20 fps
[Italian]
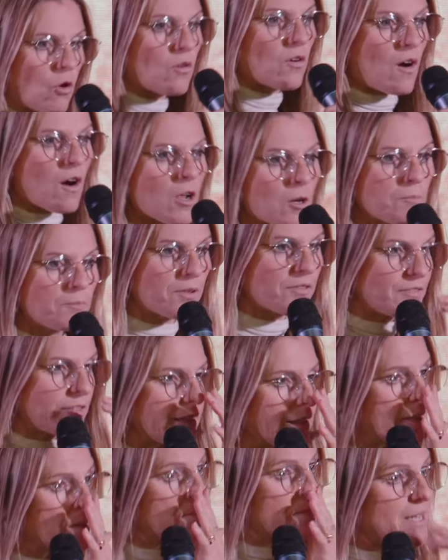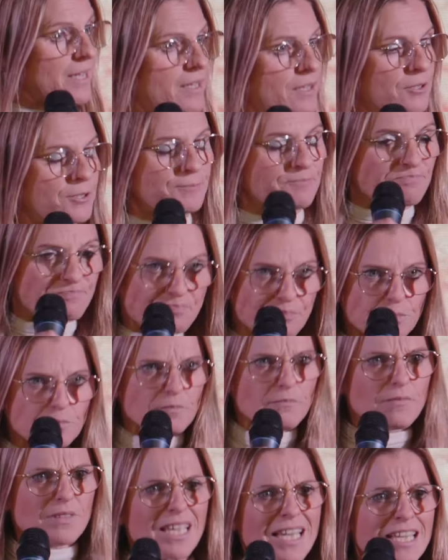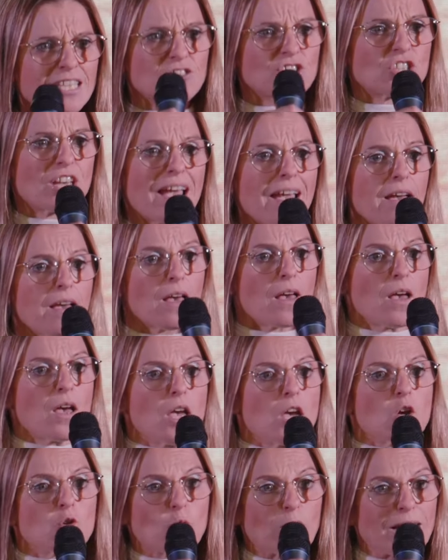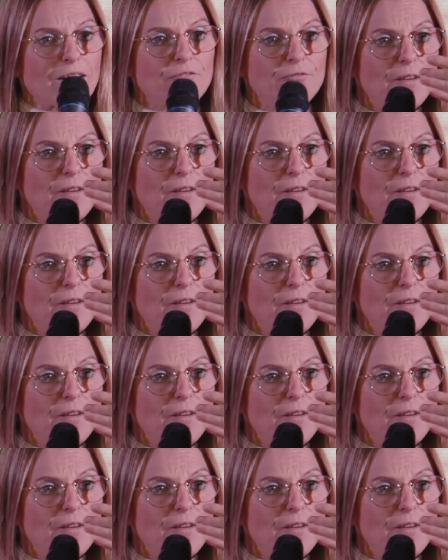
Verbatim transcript: corpo viene meno e c'è quel